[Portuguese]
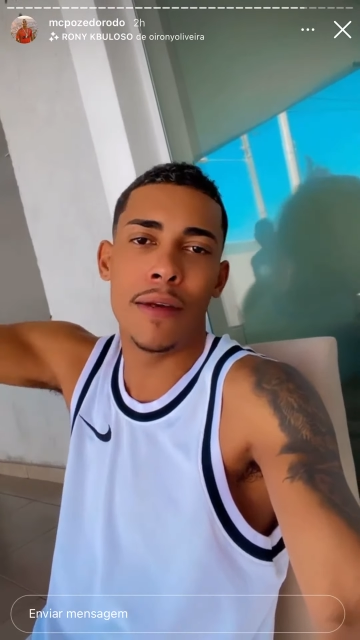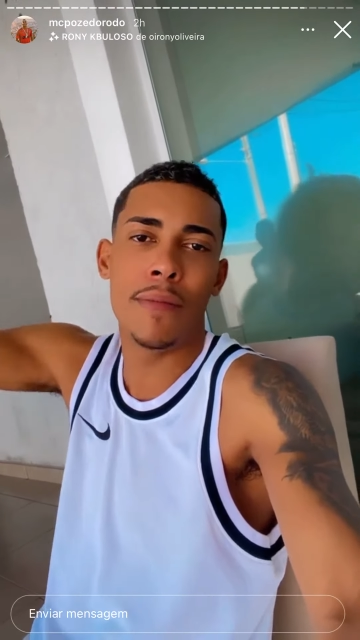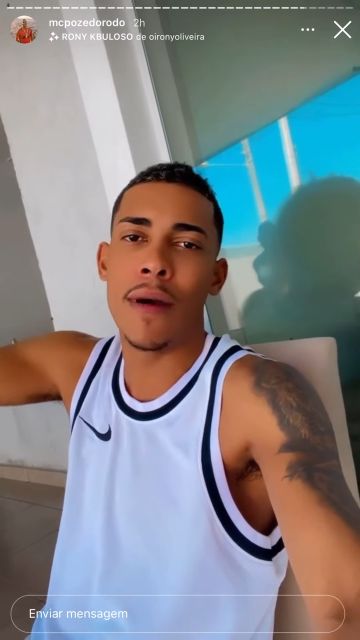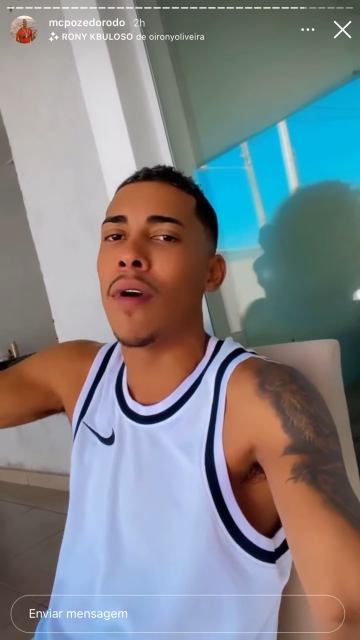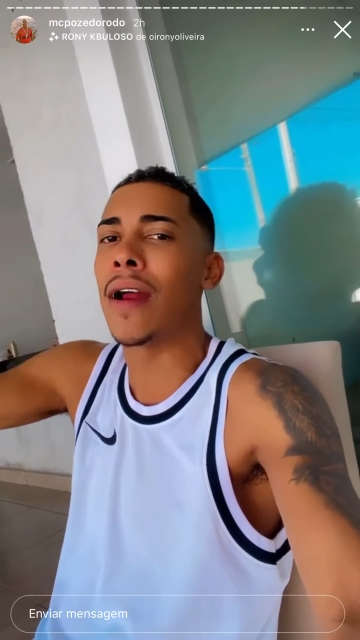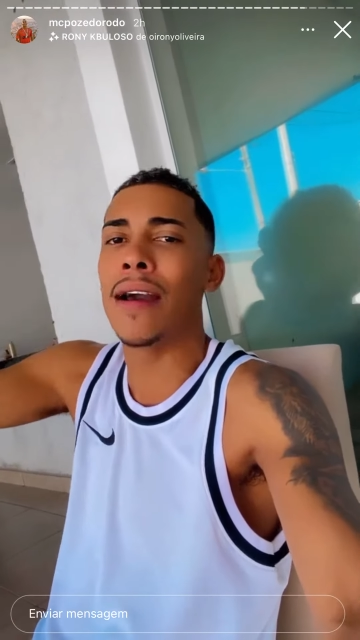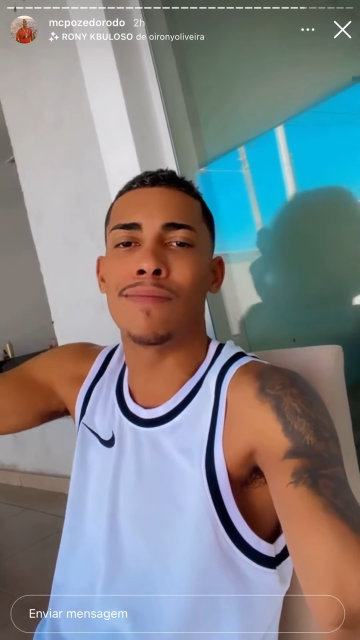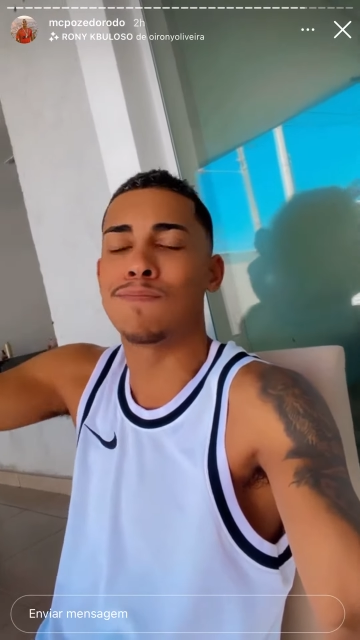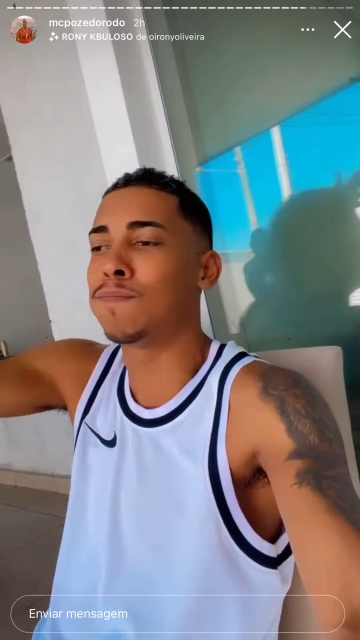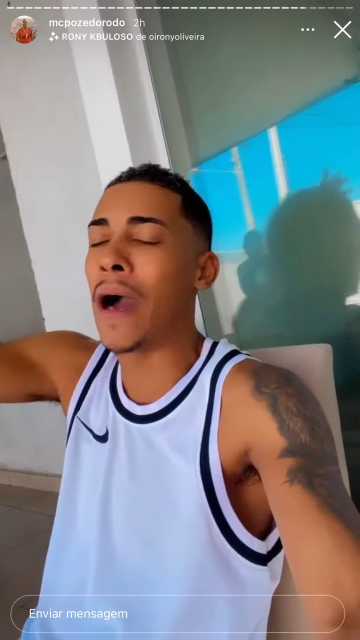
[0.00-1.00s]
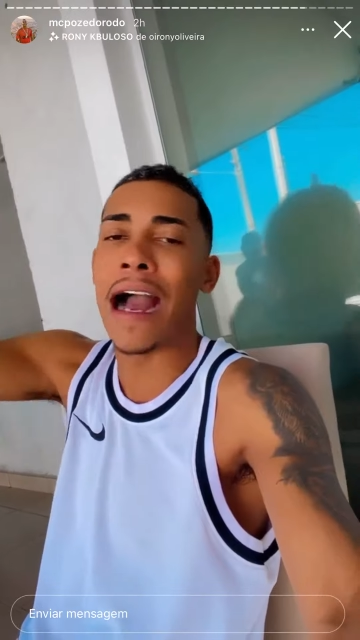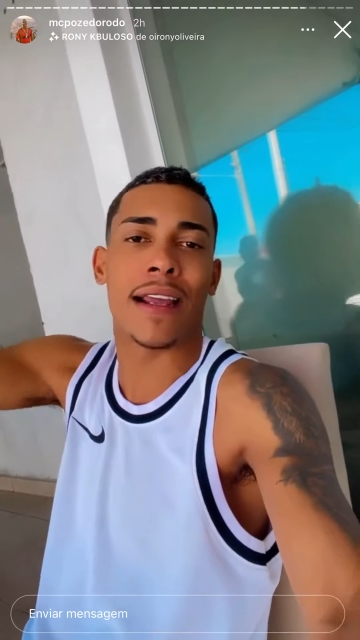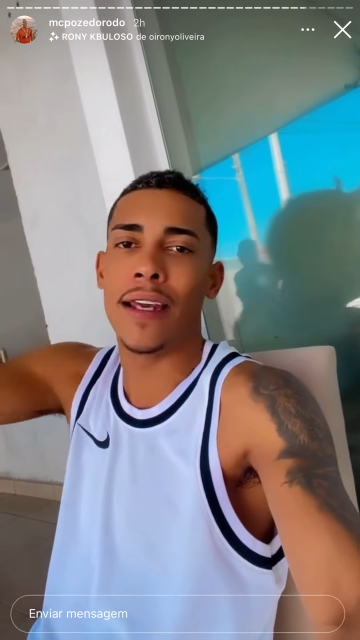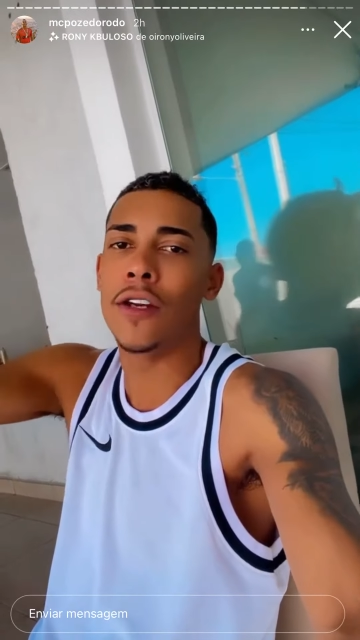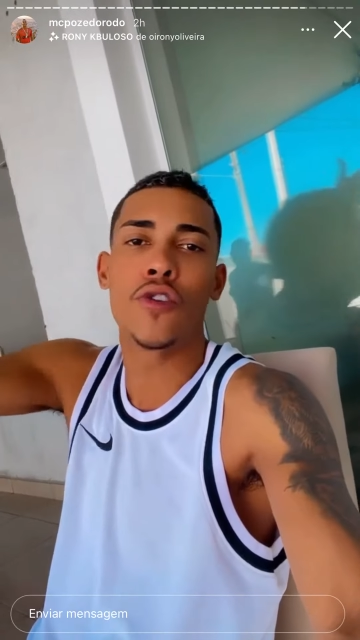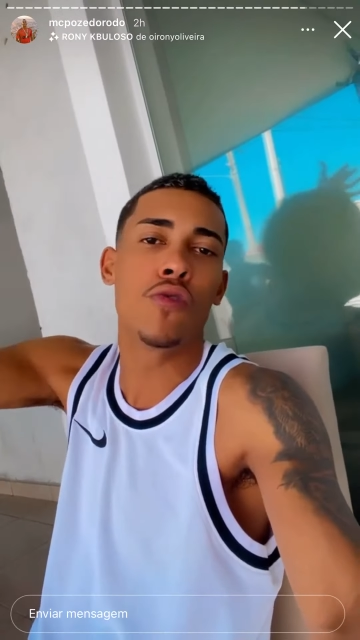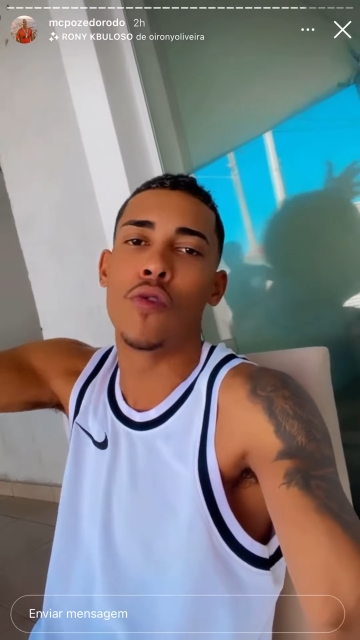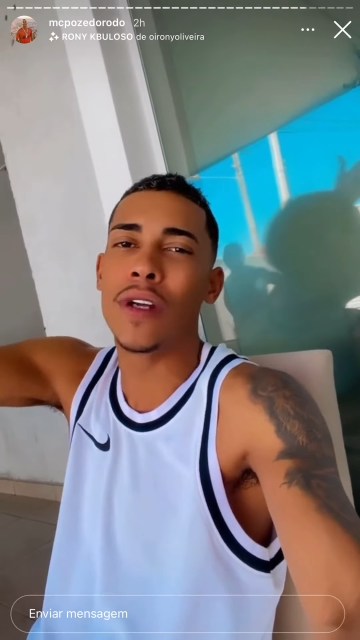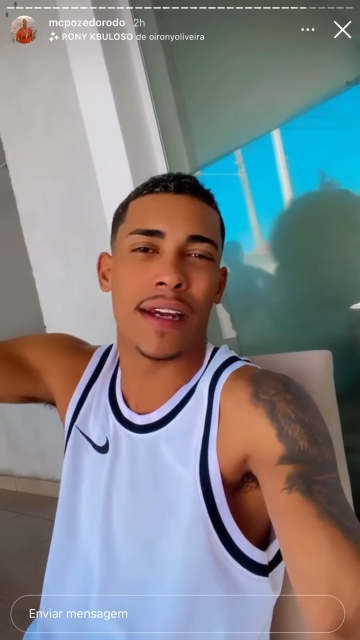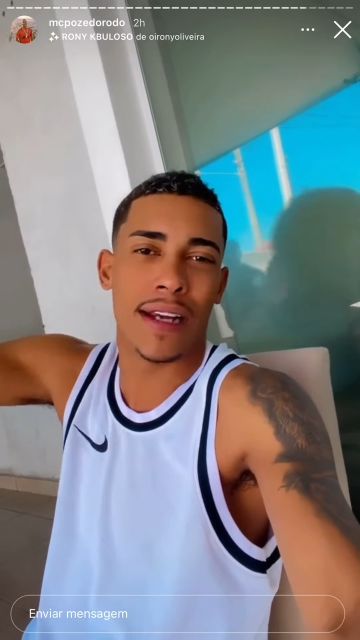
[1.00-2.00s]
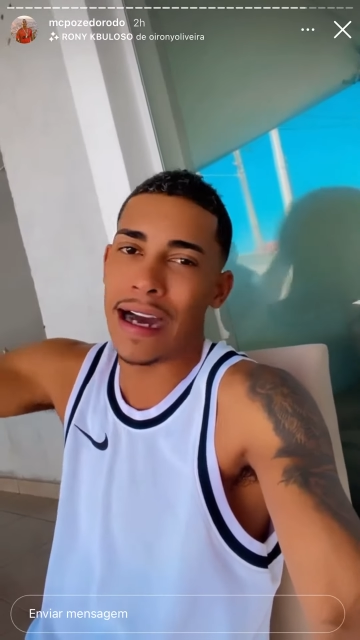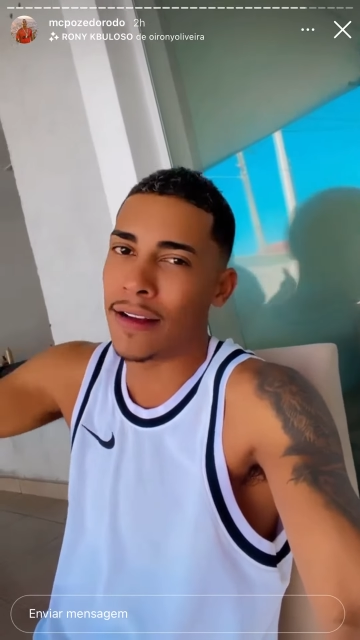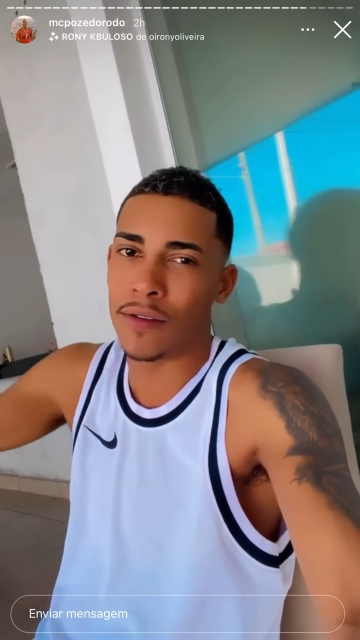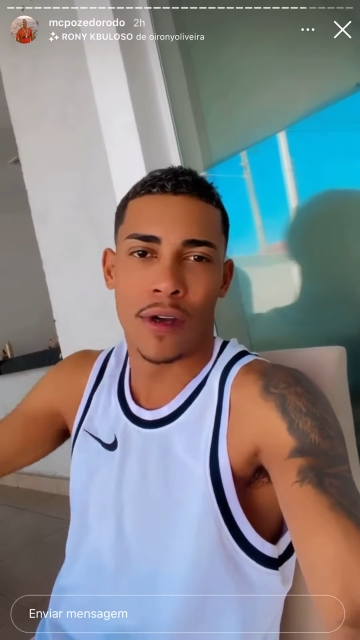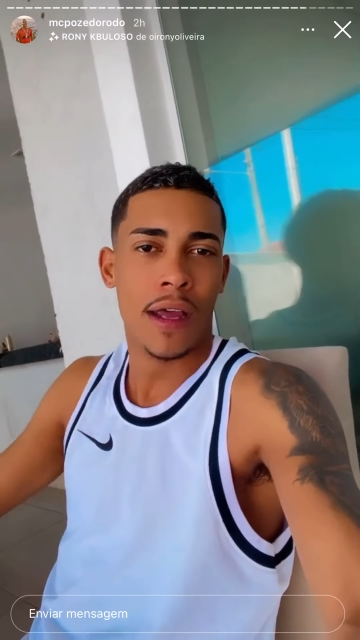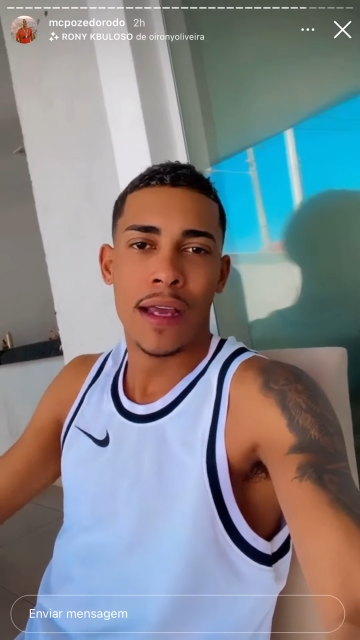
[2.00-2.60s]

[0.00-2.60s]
em memória a quem ele zoou, tá ligado?